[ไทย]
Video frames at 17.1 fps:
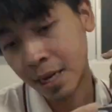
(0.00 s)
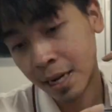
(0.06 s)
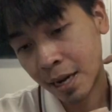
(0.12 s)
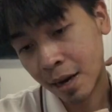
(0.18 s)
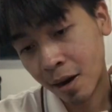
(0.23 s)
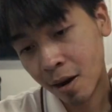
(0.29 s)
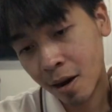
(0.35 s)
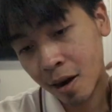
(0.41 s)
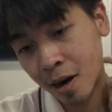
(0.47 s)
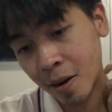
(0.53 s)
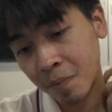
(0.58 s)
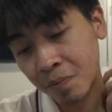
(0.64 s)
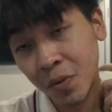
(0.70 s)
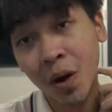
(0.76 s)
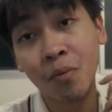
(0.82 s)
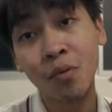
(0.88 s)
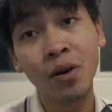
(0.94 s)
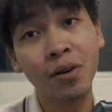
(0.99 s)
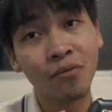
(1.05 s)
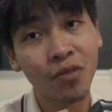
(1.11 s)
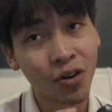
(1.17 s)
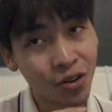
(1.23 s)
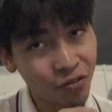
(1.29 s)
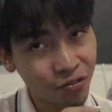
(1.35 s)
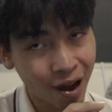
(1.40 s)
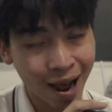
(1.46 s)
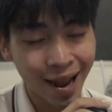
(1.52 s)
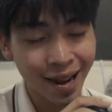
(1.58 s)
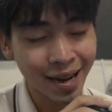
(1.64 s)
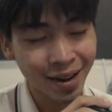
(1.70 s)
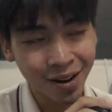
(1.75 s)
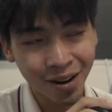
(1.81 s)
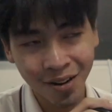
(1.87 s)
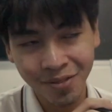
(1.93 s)
แล้วก็ขอบคุณโปรโตไฟล์
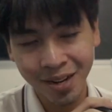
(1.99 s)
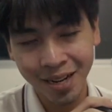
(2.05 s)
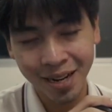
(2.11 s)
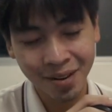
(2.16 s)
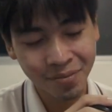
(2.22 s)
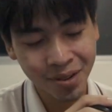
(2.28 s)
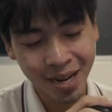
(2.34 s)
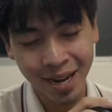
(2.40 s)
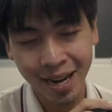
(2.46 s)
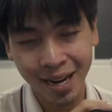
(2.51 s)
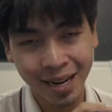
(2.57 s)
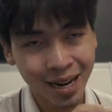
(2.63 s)
อีกรอบหนึ่ง MBK